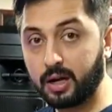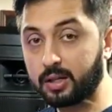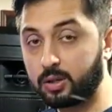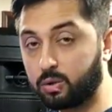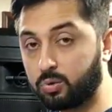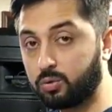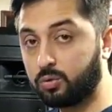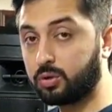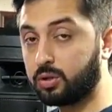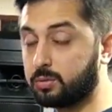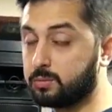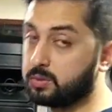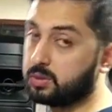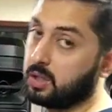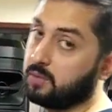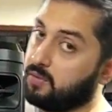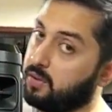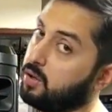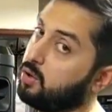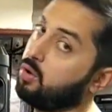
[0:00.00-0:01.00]
दिखाता हूँ और हम
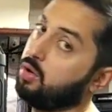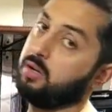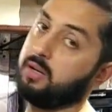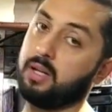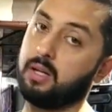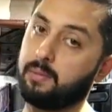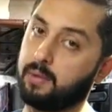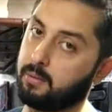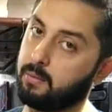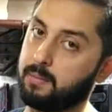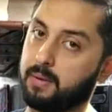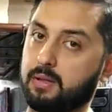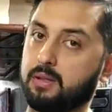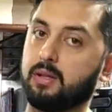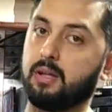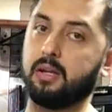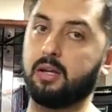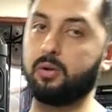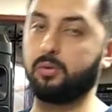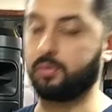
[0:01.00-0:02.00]
इसकी फिर क्वालिटी के बारे में बात
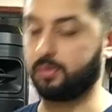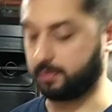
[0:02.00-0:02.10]
करेंगे